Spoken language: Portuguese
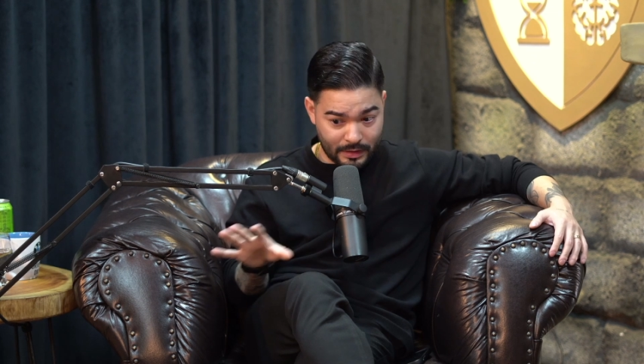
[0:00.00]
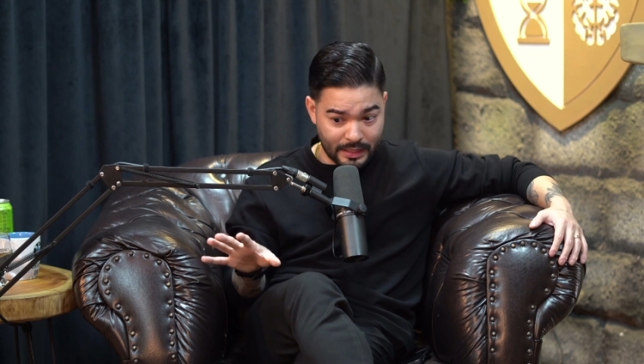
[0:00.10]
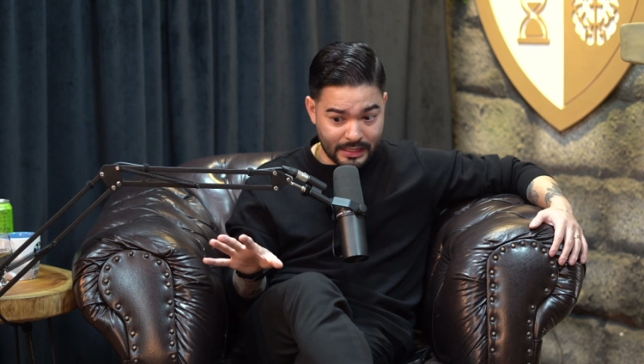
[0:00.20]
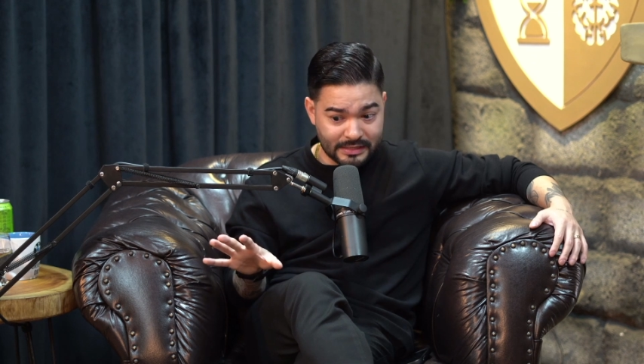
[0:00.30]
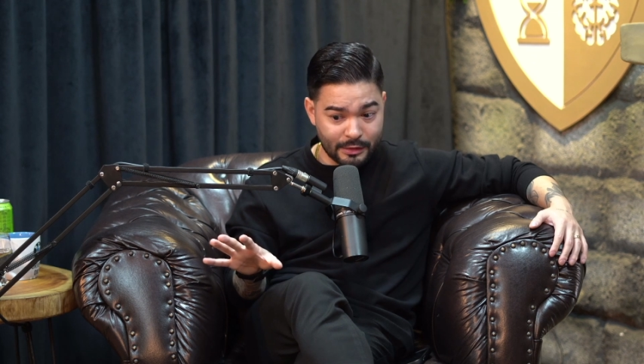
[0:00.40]

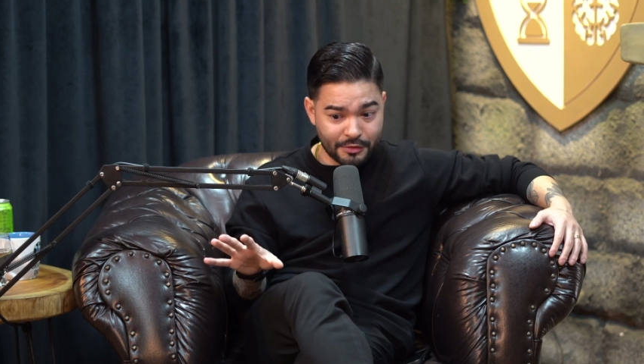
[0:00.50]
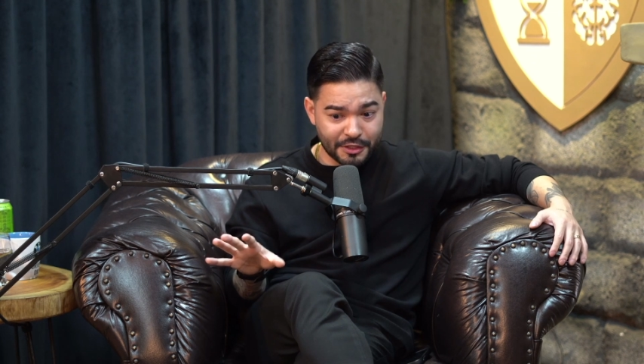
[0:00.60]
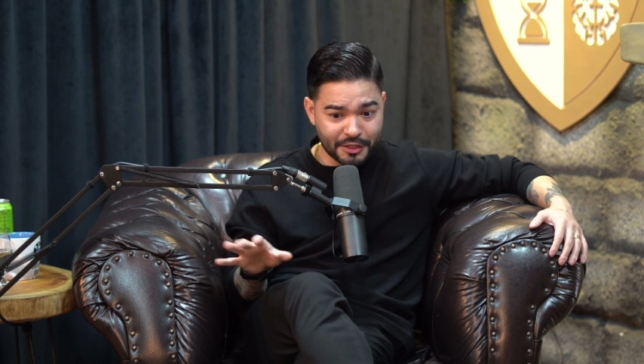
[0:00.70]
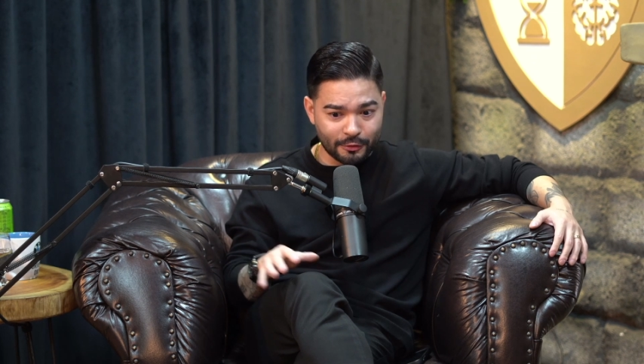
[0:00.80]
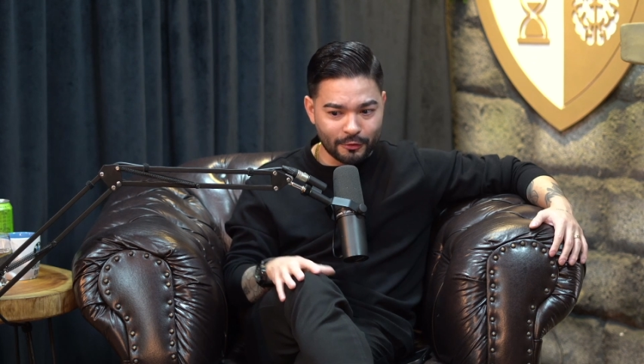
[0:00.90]
Esse é um
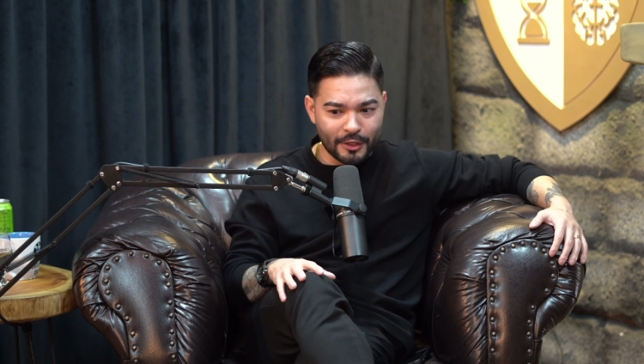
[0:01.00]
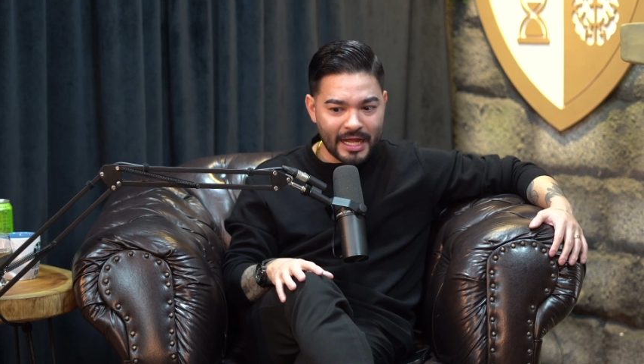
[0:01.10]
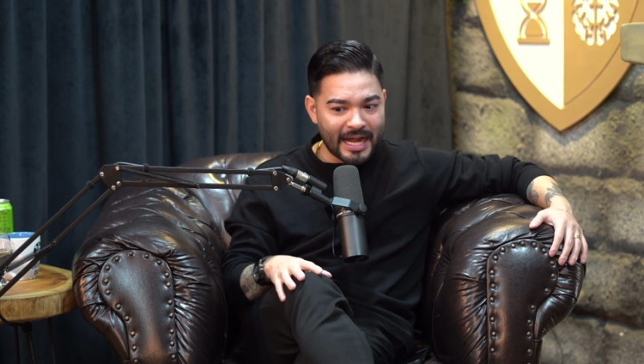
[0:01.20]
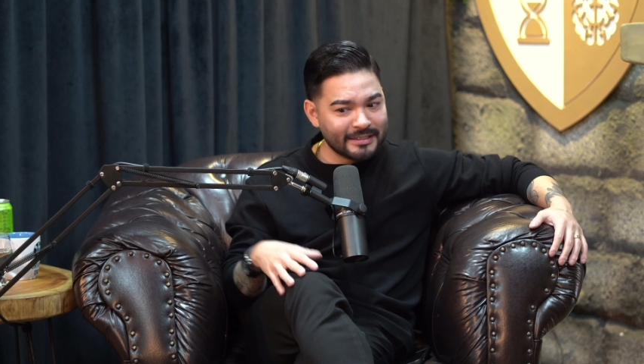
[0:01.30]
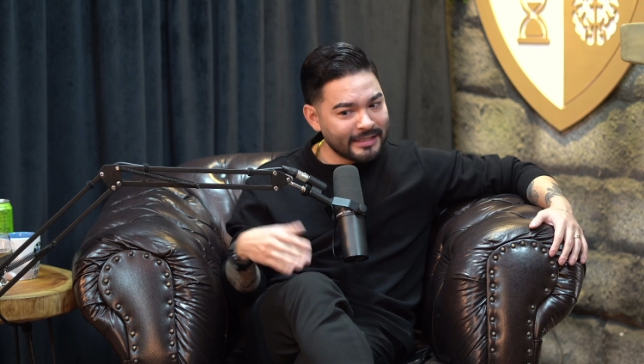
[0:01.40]
estilo.
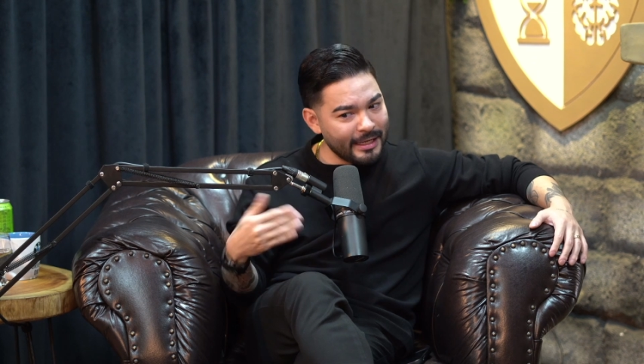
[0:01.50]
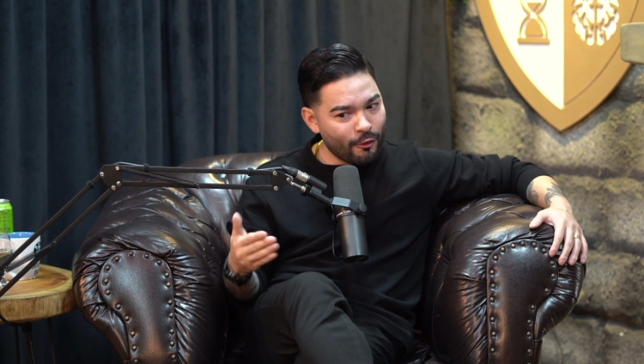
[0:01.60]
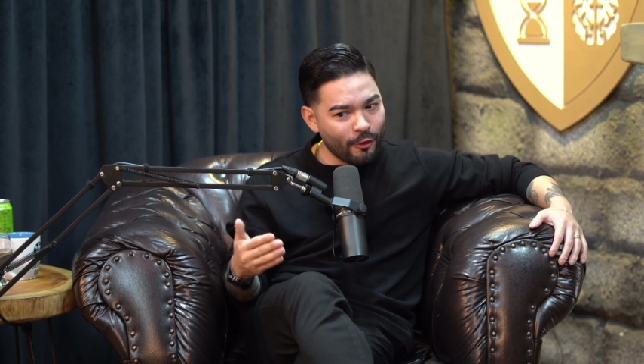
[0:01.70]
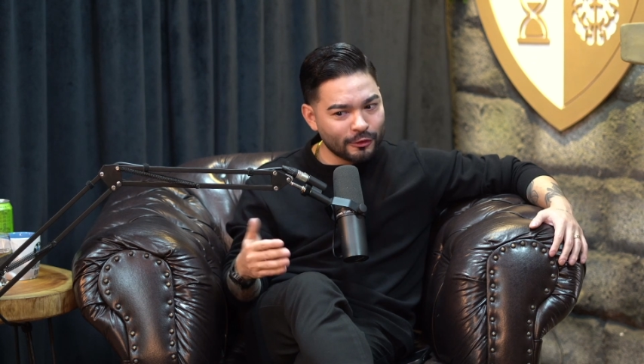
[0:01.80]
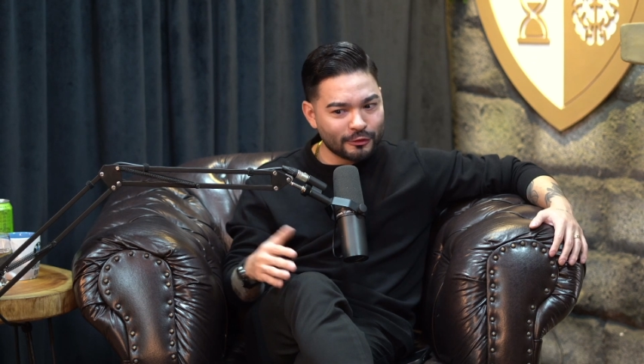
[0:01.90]
Aí tem
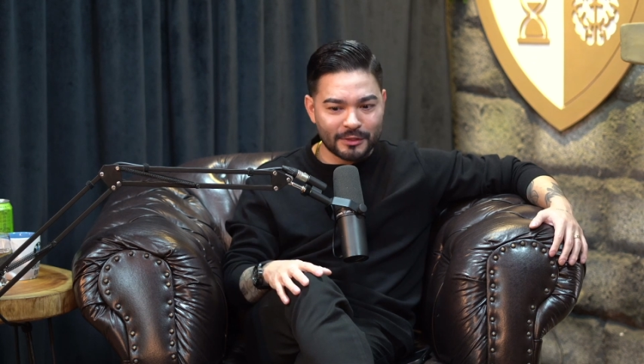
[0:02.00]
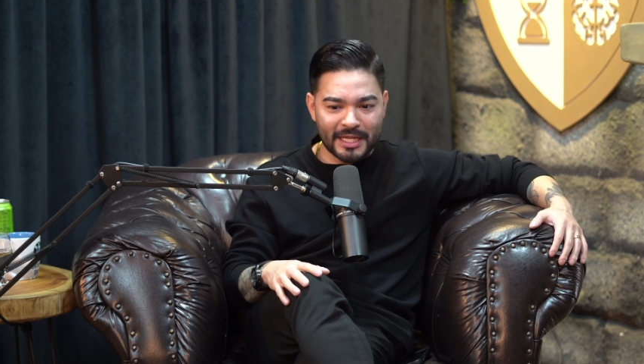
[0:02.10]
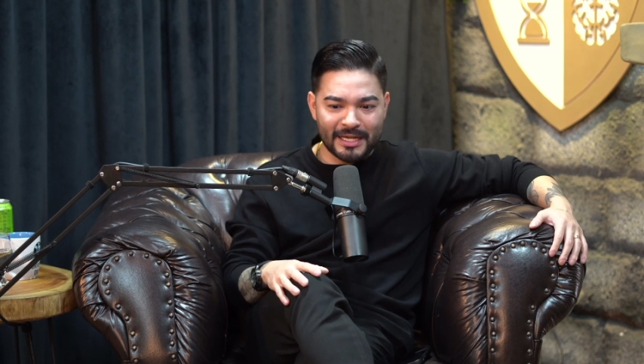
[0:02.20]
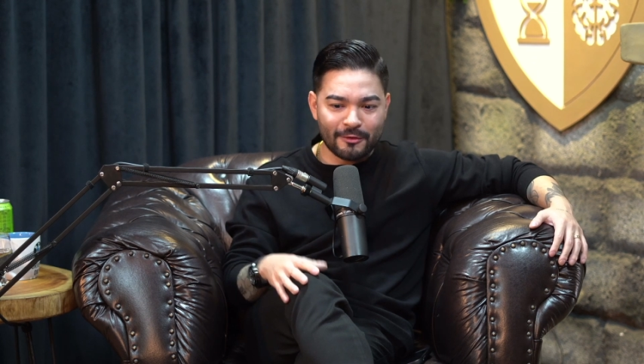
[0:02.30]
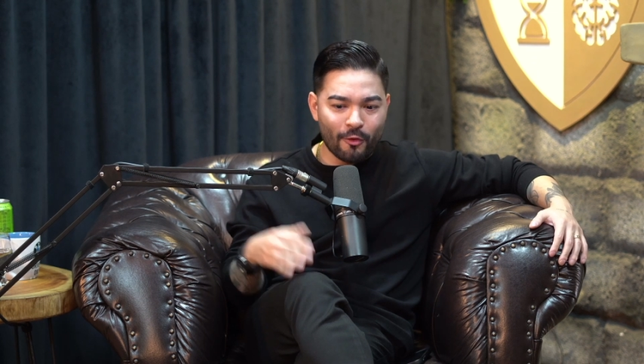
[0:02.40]
outro que
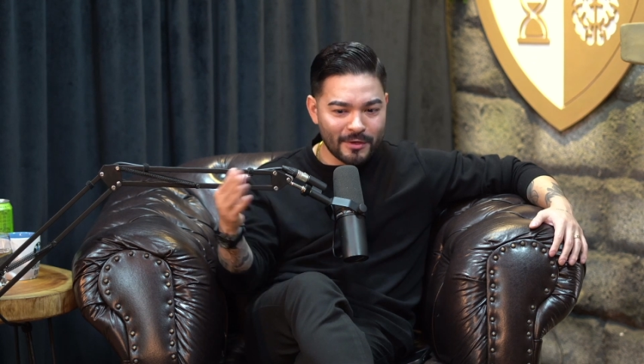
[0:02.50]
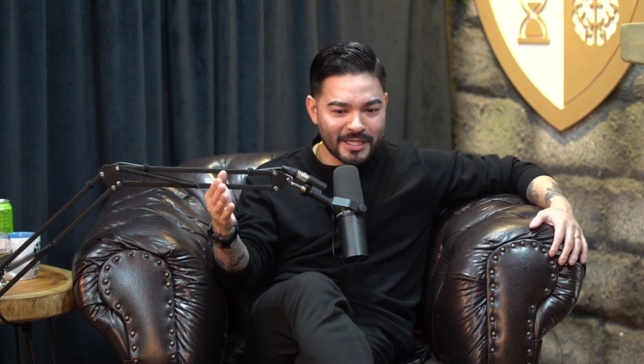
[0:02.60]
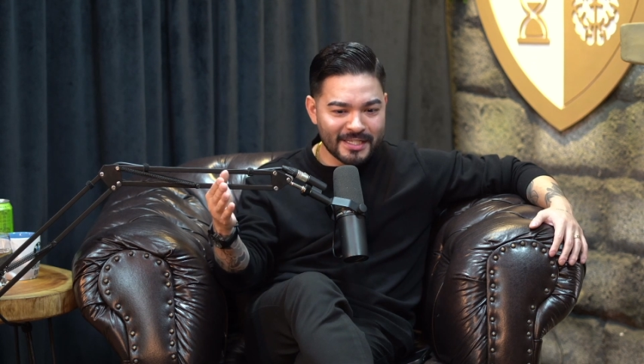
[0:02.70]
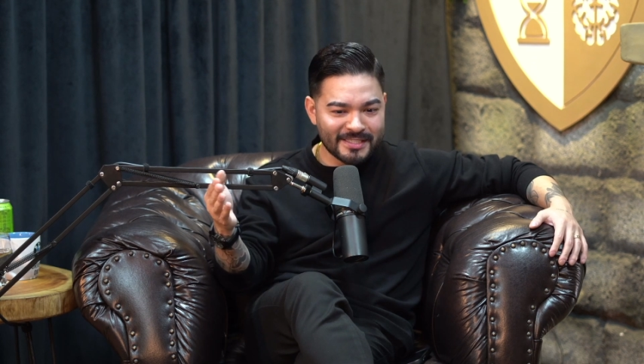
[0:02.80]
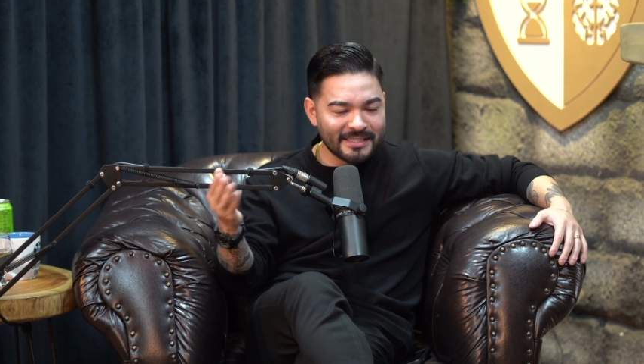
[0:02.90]
ele
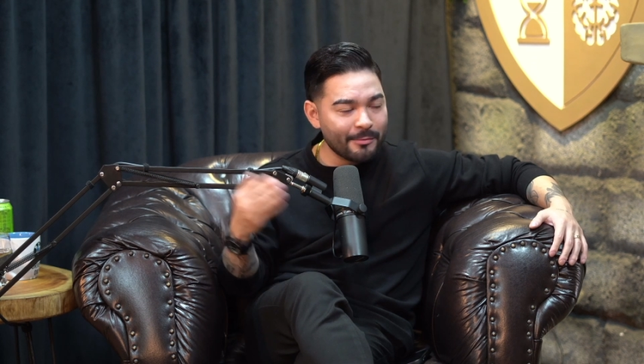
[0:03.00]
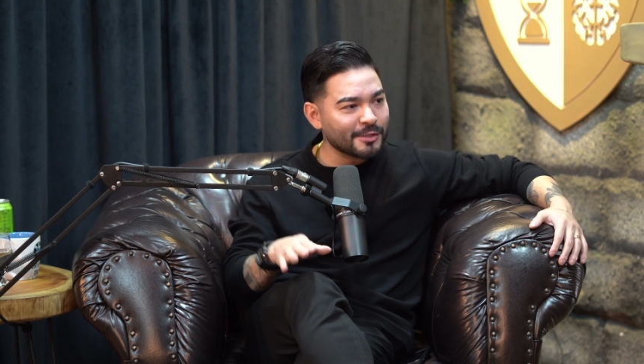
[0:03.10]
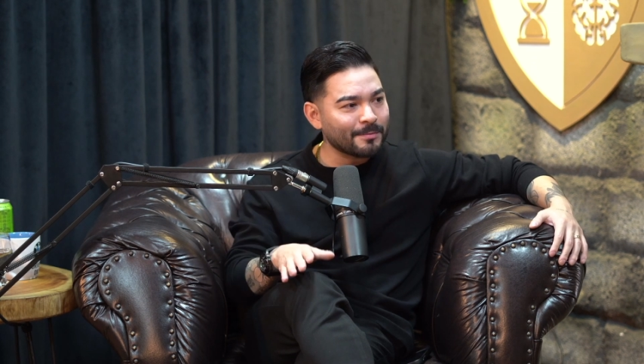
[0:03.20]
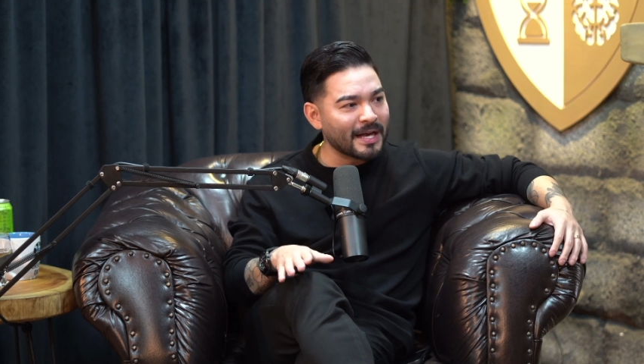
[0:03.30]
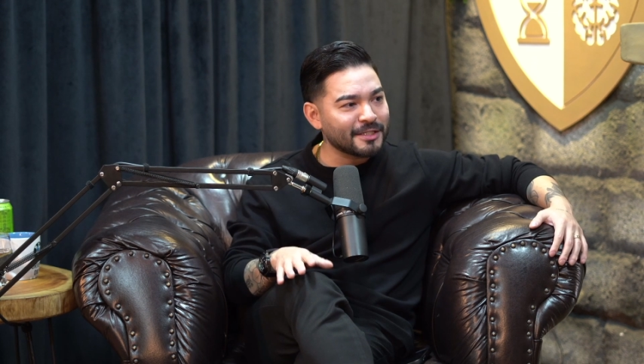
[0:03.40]
conquista e
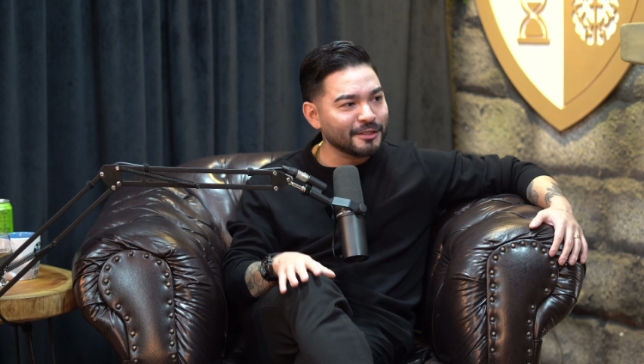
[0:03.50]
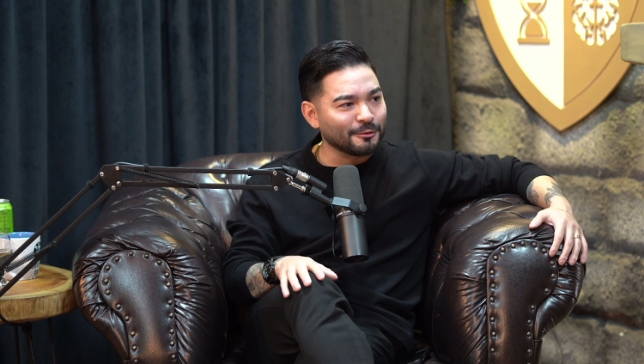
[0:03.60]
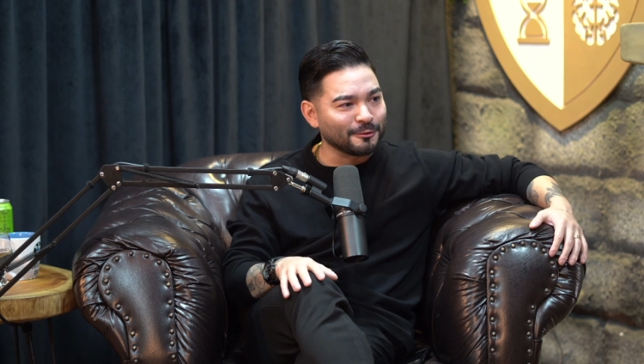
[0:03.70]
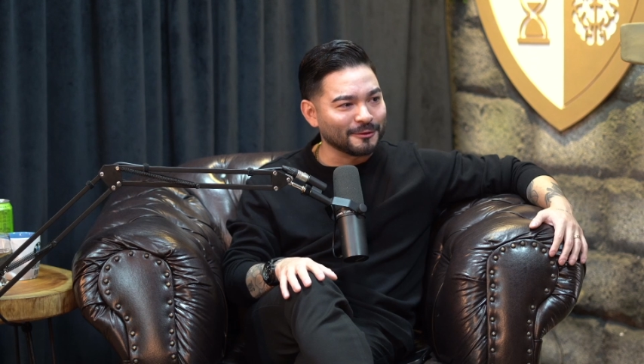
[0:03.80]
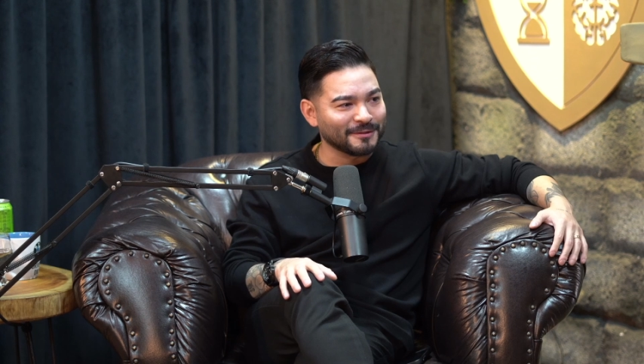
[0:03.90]
depois perde
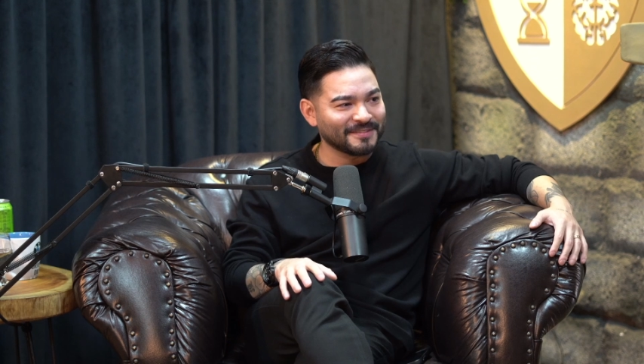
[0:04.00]
tudo.